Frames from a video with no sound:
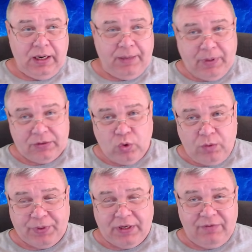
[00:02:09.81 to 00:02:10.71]
а
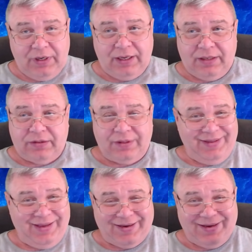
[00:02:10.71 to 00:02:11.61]
потом появляется
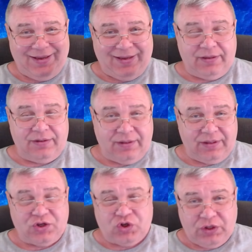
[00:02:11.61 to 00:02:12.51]
некая
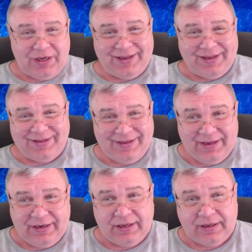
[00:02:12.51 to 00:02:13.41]
ночная
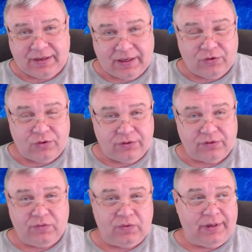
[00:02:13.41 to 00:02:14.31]
серия, как ее
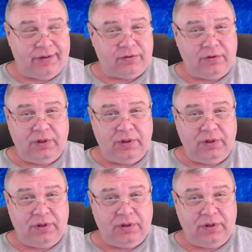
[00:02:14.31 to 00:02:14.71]
называют,